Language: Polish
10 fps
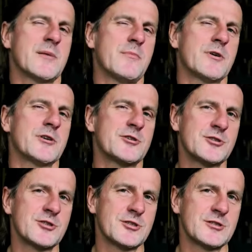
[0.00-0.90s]
moje
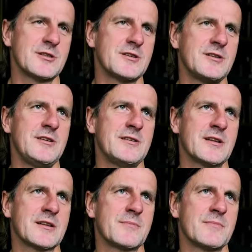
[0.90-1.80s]
życie i na
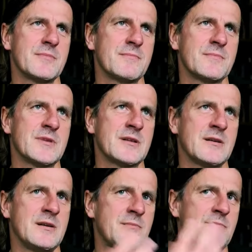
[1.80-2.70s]
tej
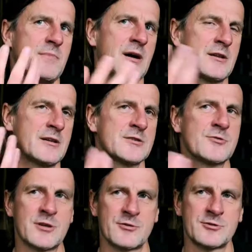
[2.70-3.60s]
i
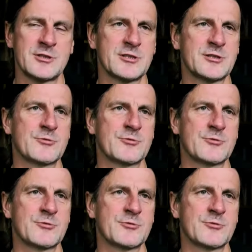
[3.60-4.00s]
analizuję różne rzeczy,